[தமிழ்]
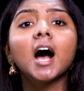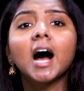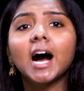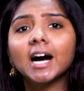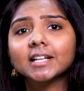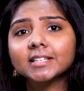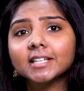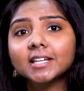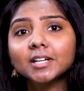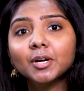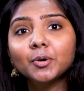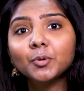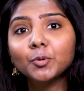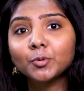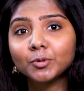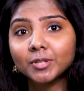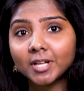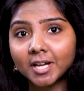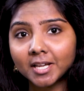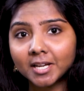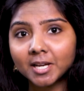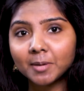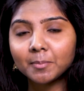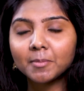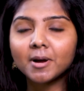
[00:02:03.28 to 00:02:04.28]
அதற்கு
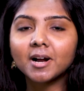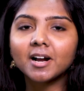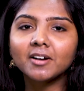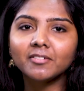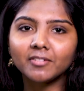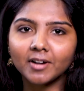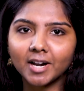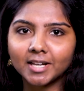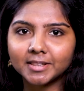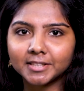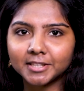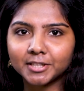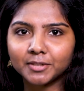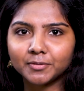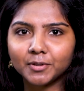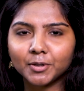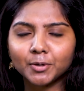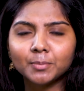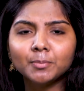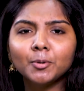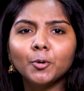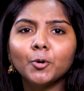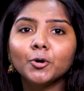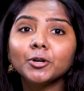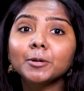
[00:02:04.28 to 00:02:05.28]
உதாரணமாக வாழ்ந்துட்டு
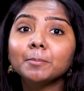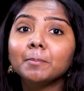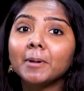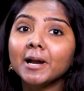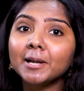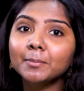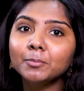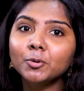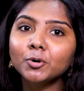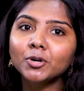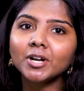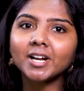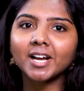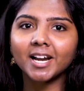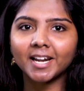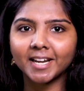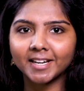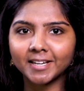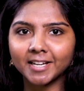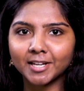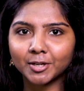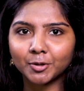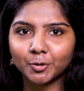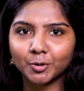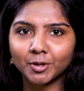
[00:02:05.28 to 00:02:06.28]
வரும் ஒரு பன்முக
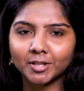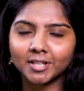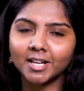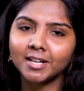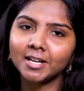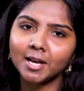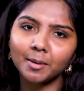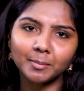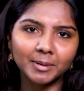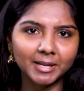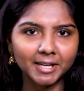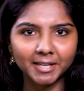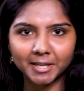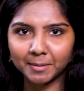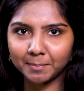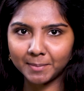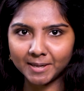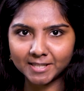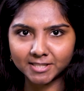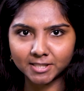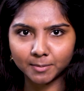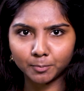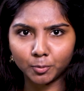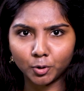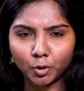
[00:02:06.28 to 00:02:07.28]
கலைஞர் கூட தான் நாம் இன்னைக்கு
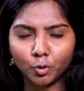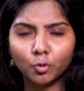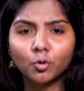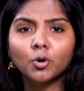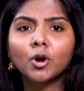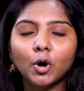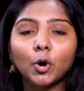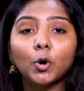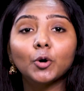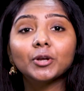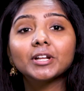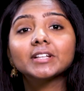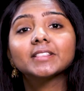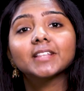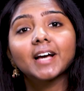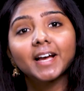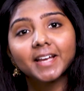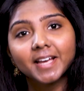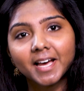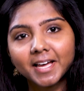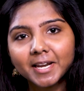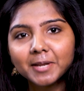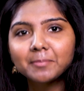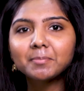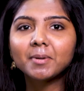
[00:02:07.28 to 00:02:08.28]
பேச போகிறோம் ஒரு
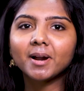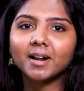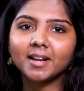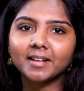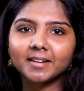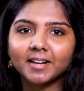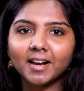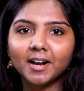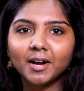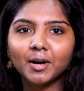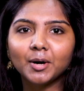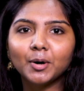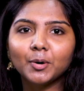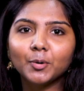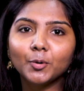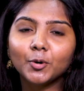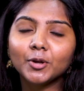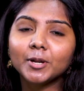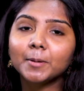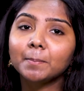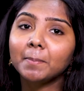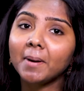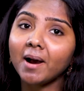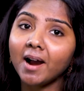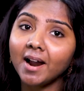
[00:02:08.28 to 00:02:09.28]
தயாரிப்பாளரா
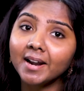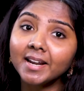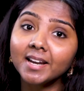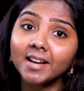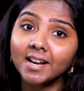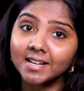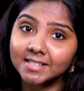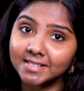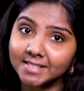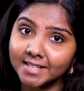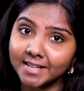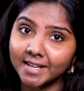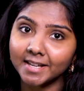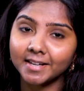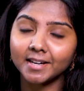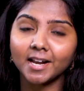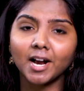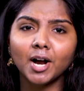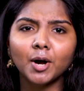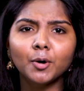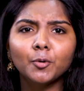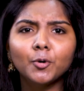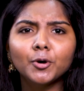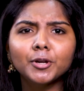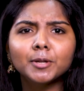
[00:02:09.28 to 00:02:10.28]
ஒரு பாடலாசிரியரா
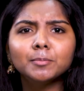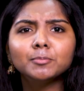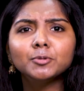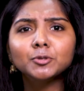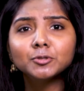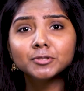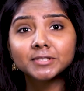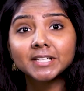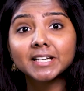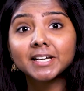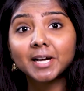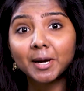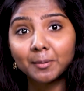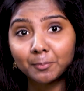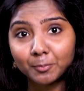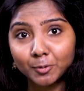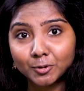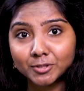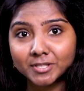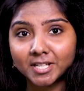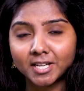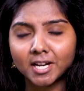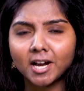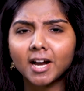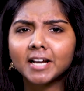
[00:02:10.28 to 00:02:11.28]
ஒரு மியூசிக்
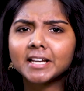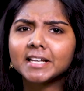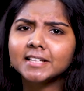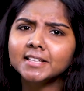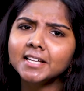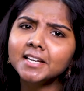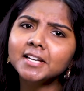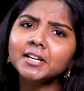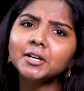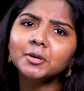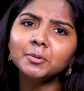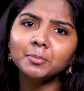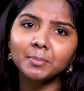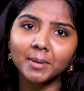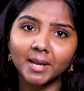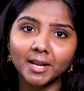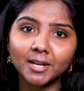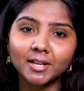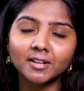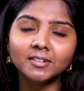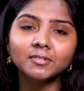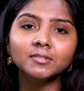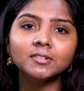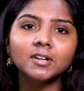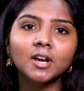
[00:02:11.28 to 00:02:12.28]
கம்போசரா இதற்கு
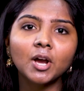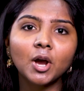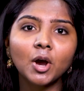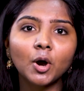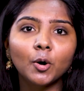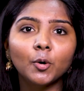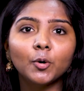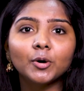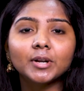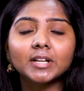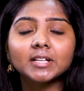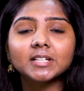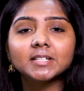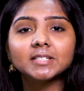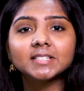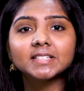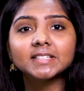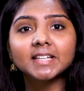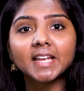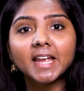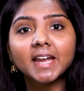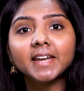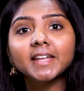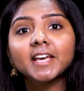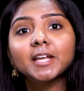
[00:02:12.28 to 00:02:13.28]
மேலும் ஒரு
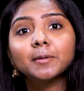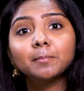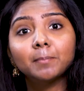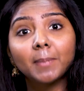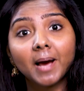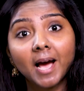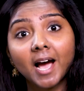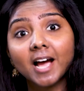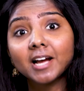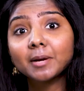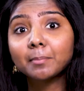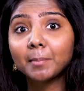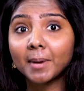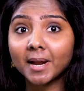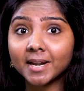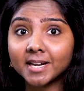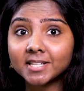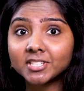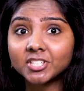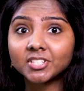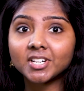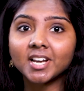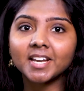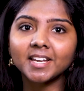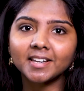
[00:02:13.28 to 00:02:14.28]
சீனியர் பேங்க்
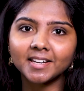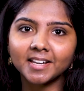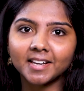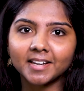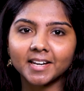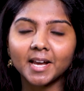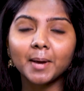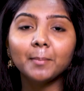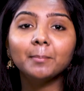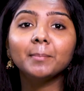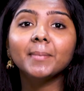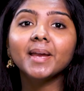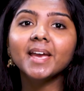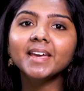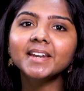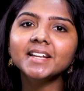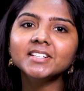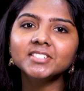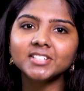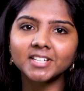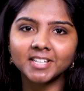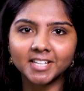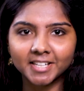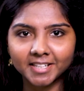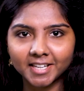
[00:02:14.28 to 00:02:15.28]
மேனேஜராக இருக்கிற மேரி
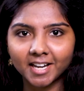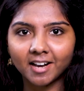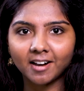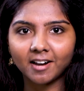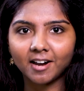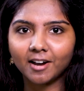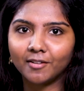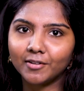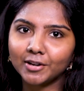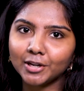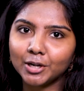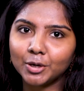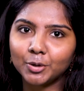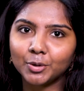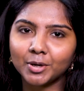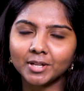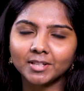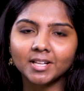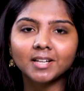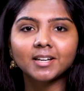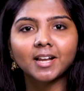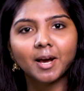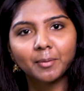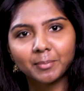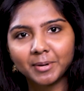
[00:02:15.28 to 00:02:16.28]
ஜெனிட்டா அவர்களோட
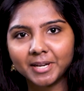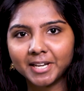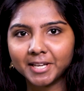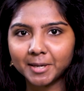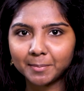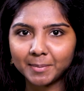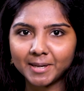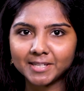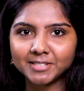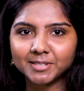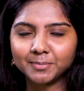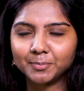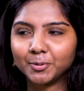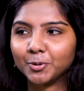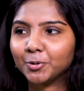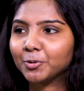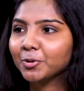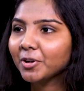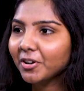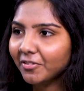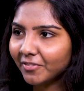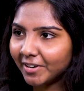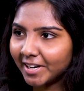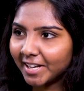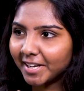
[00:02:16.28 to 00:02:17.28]
தான் நாம் இன்னைக்கு பேச போகிறோம்
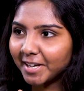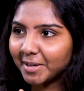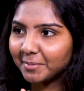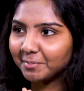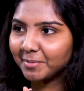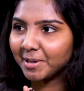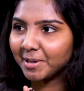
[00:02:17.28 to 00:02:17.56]
வணக்கம்